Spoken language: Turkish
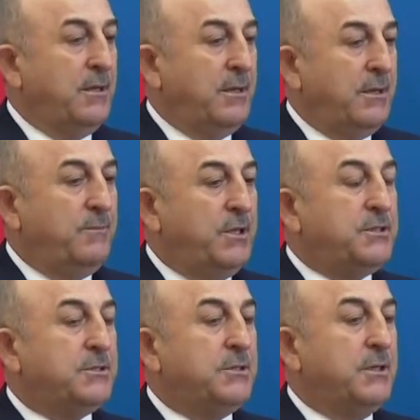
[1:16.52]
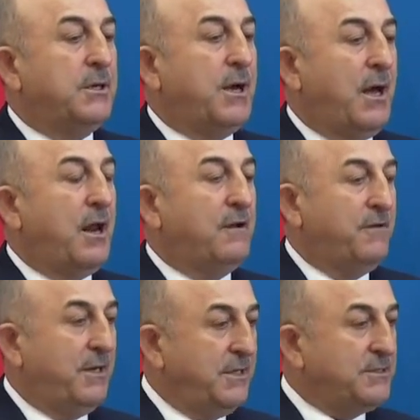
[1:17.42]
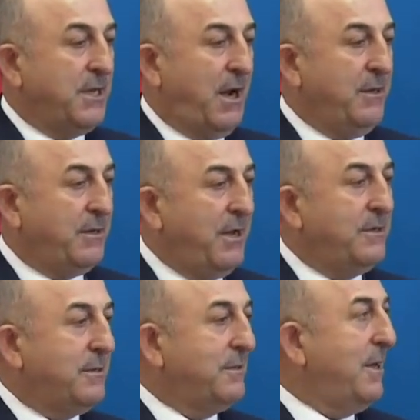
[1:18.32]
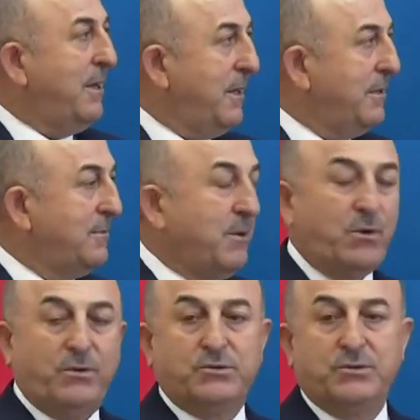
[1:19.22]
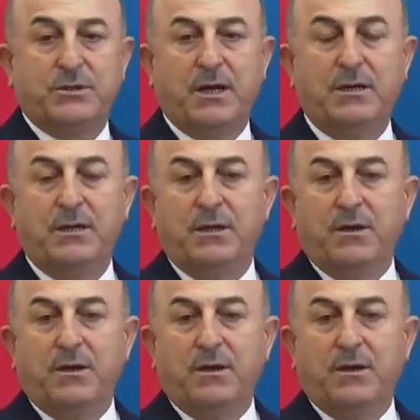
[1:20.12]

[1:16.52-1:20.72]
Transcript: e, bir karar verilirse ayrı ayrı da değerlendirme konusunda